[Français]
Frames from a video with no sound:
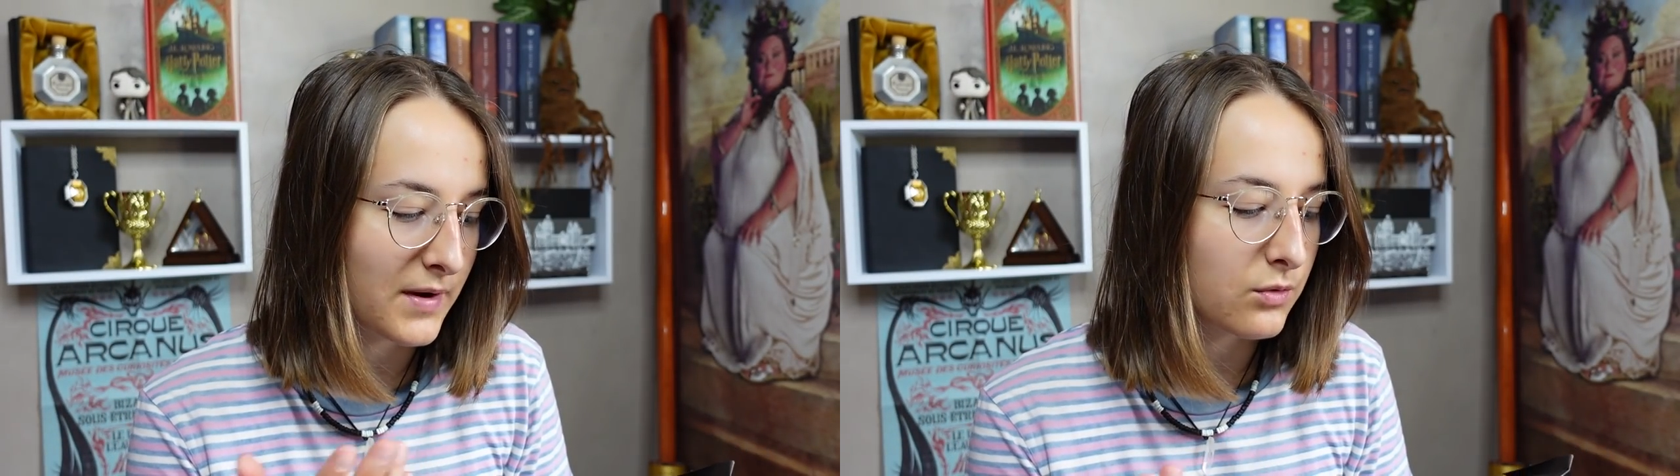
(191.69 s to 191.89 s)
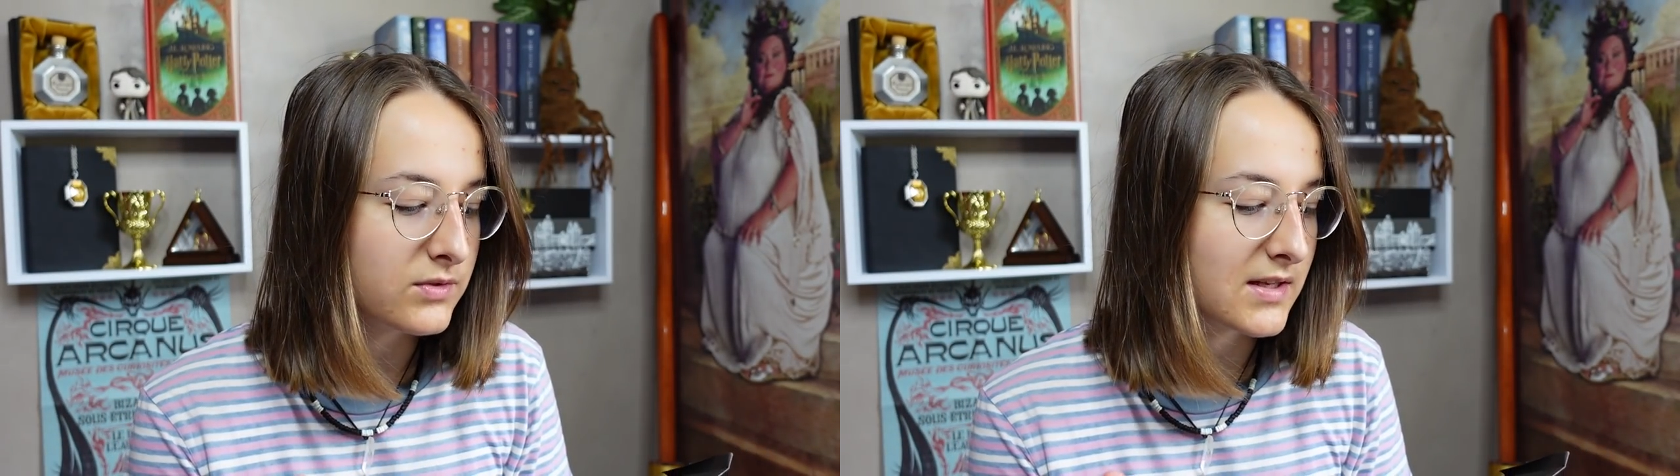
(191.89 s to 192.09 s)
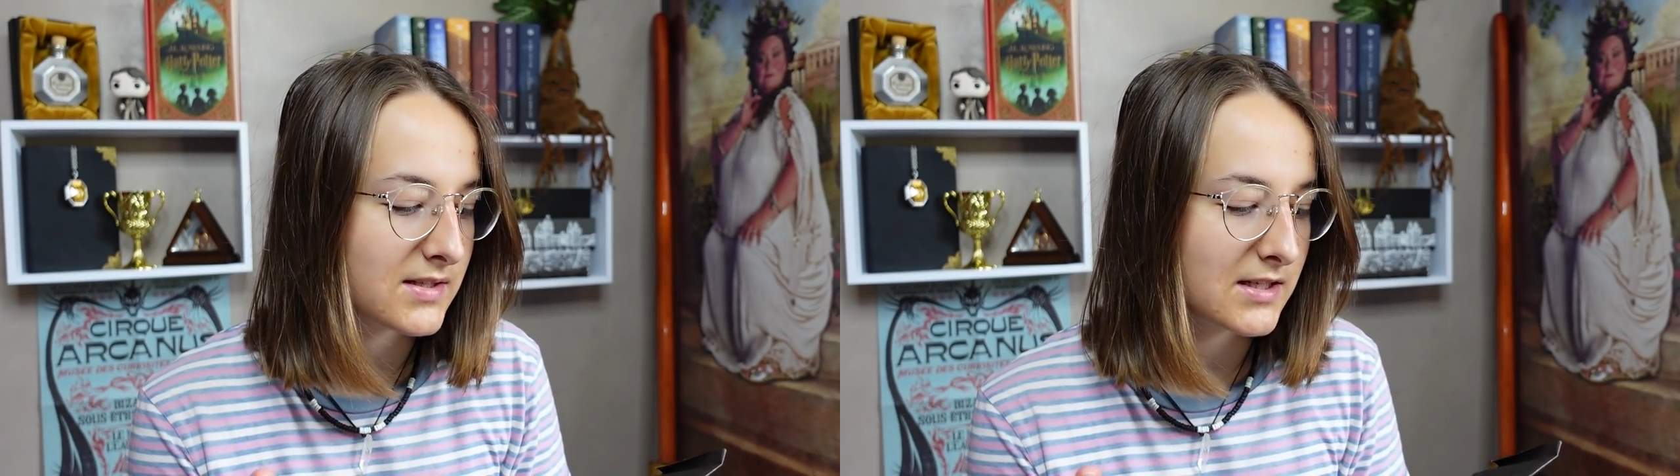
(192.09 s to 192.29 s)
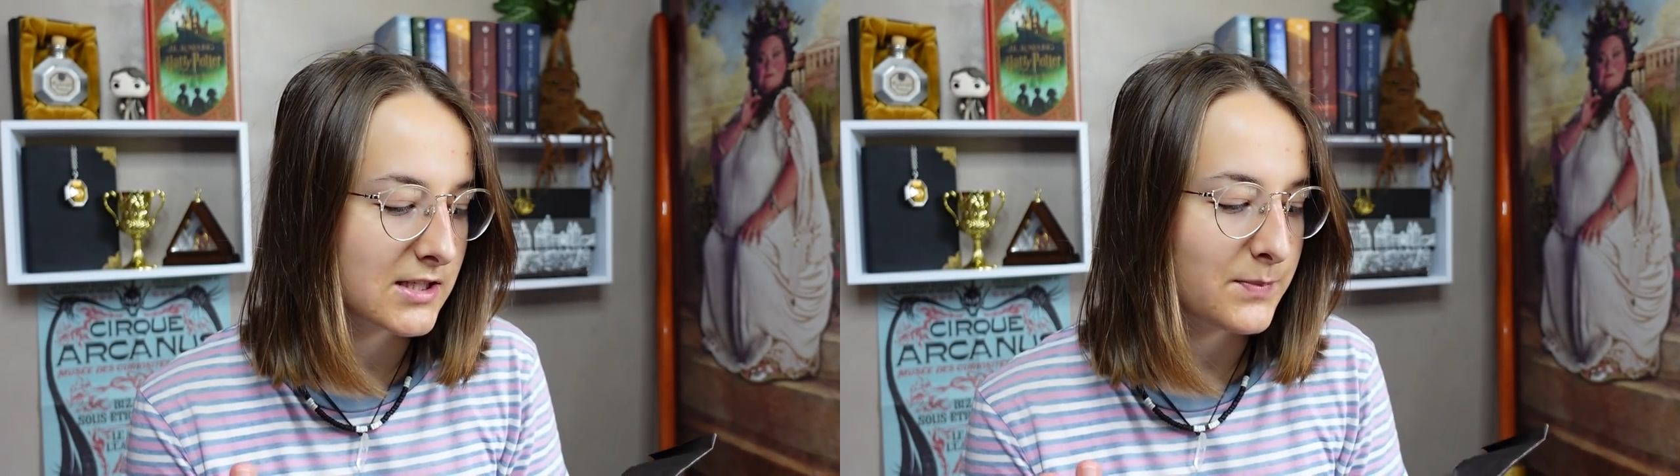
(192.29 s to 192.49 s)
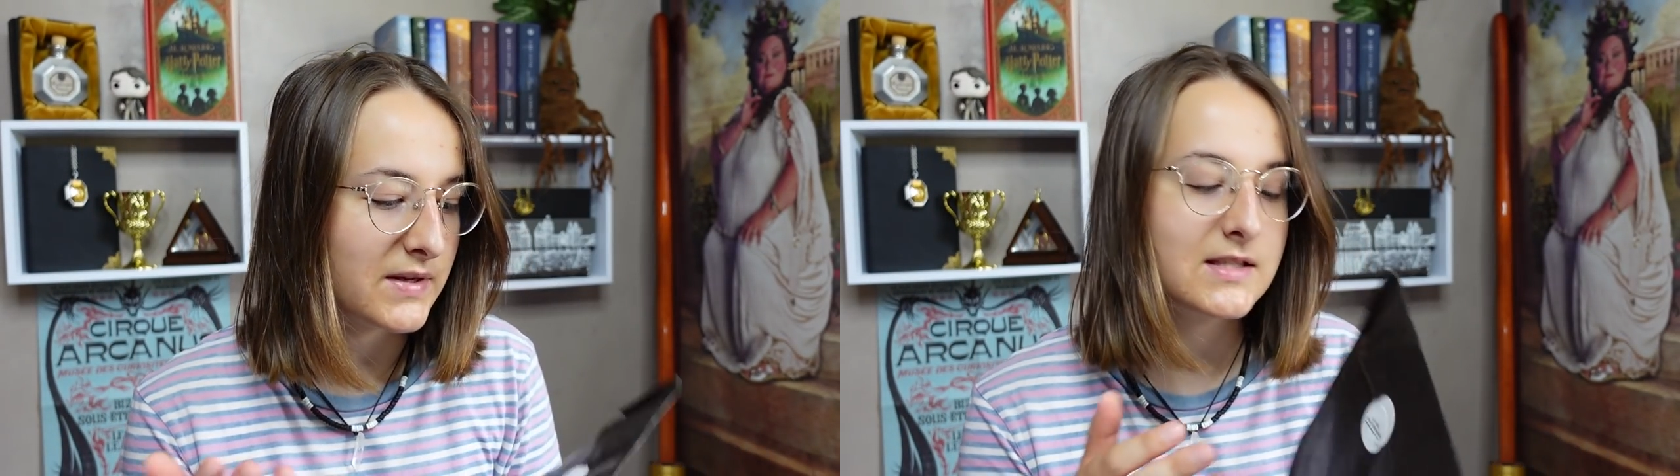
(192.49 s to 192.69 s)
Par contre, qu'est-ce qui
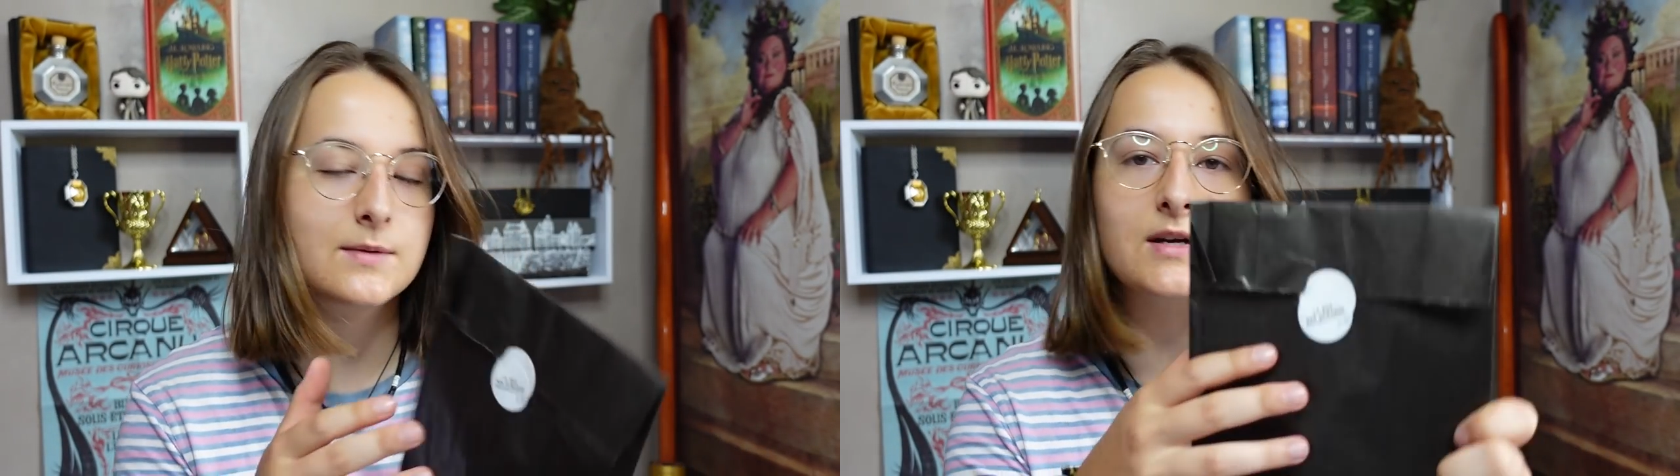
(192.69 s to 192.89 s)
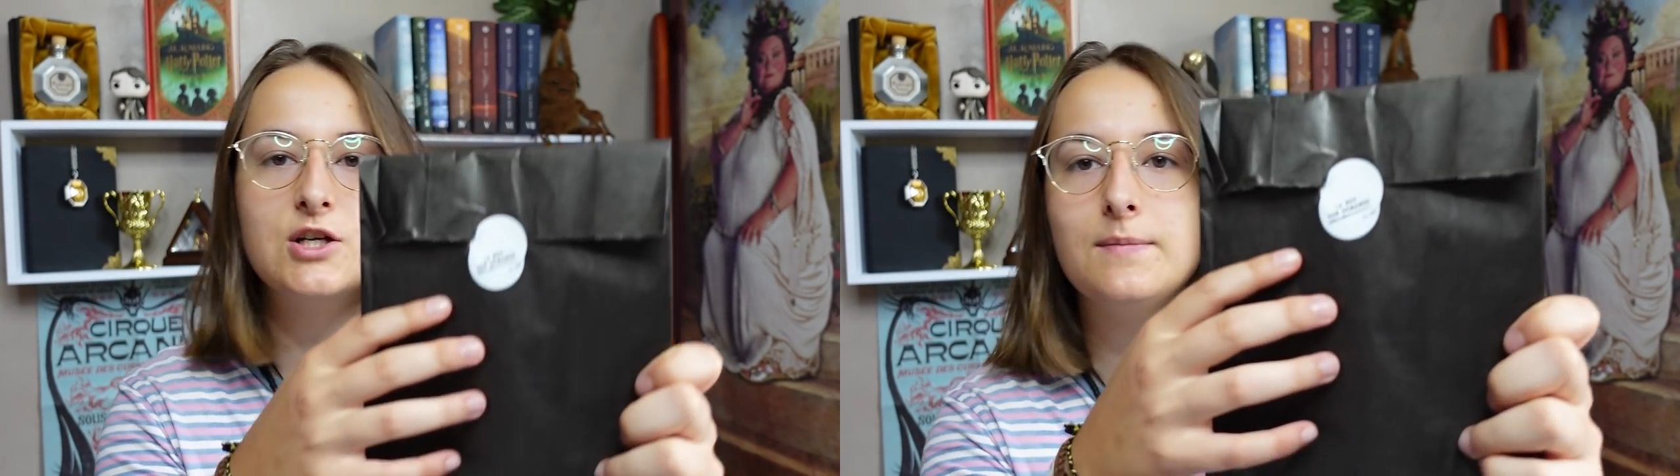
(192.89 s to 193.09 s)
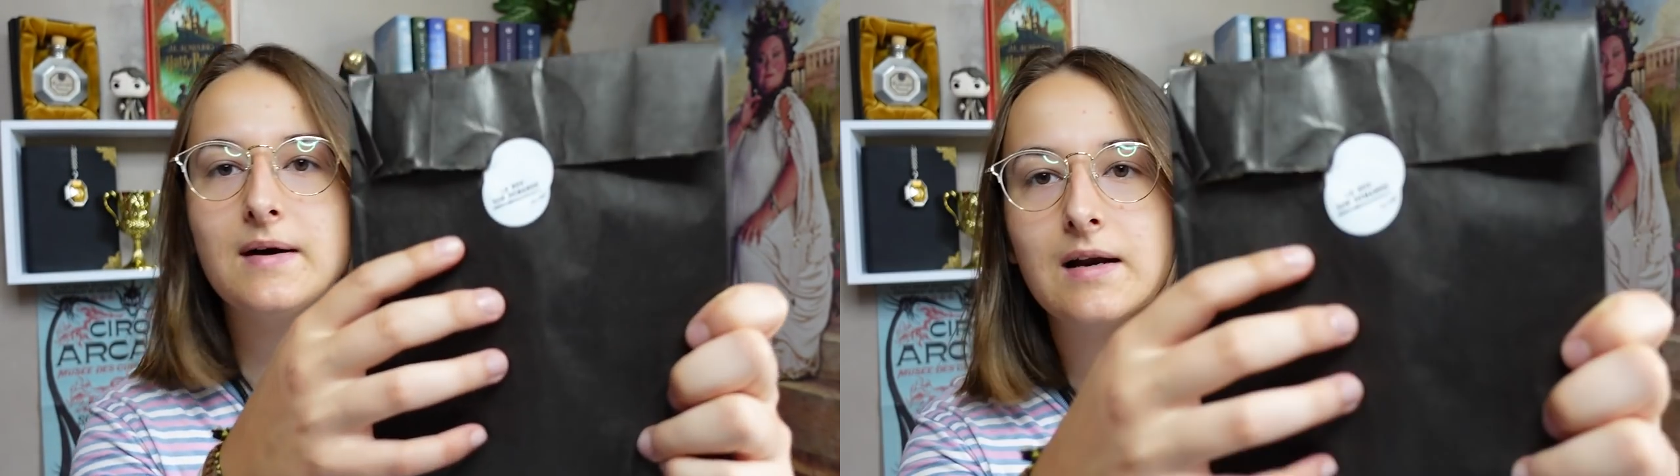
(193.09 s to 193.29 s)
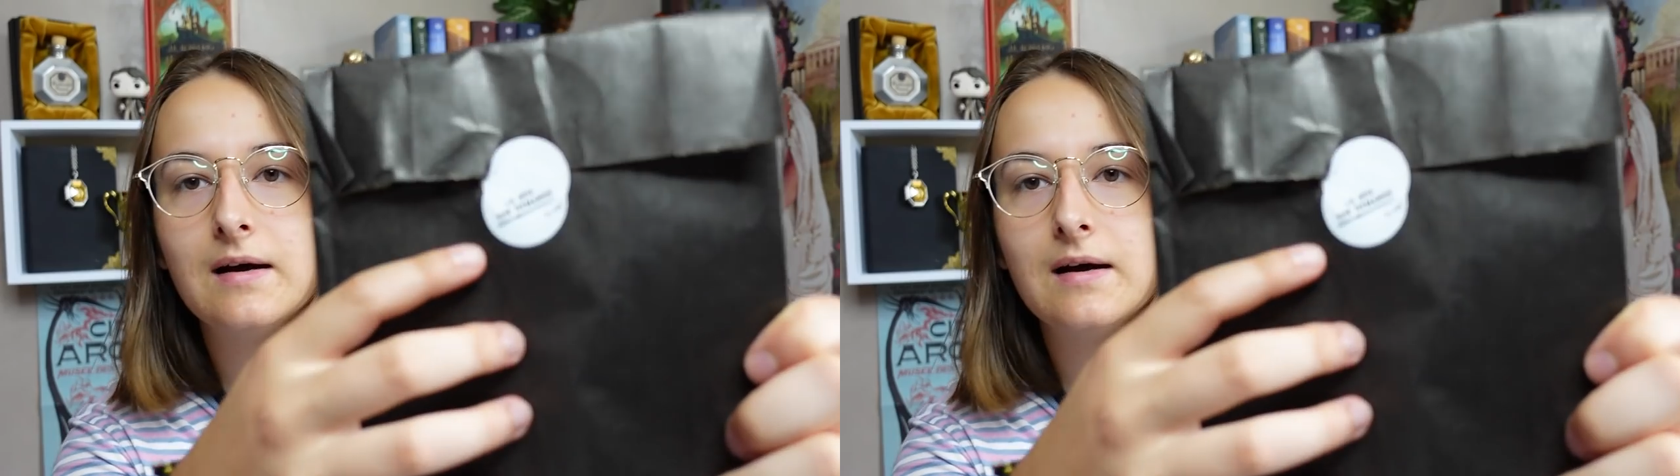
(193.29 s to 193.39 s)
s'est passé, Benjamin,